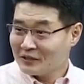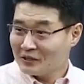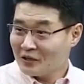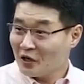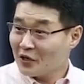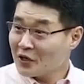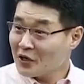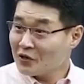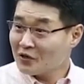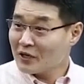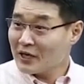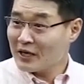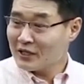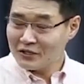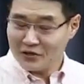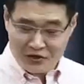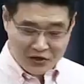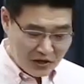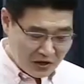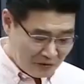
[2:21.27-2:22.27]
어려운 건
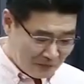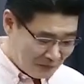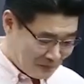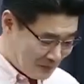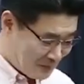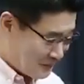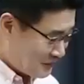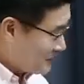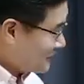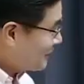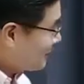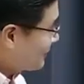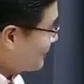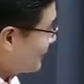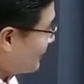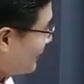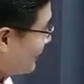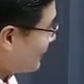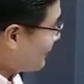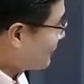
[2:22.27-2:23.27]
아니죠?
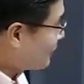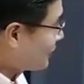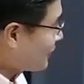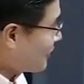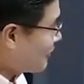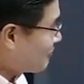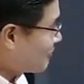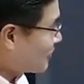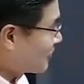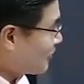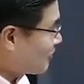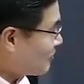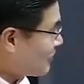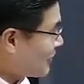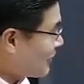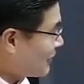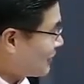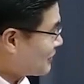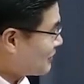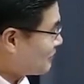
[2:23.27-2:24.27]
네, 그렇게 한번
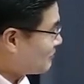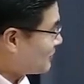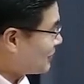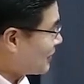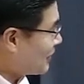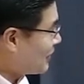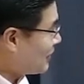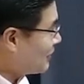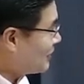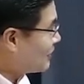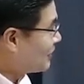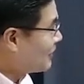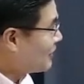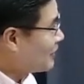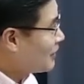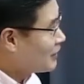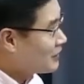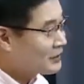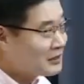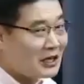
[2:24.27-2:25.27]
넘어가겠습니다.
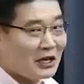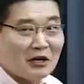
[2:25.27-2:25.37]
그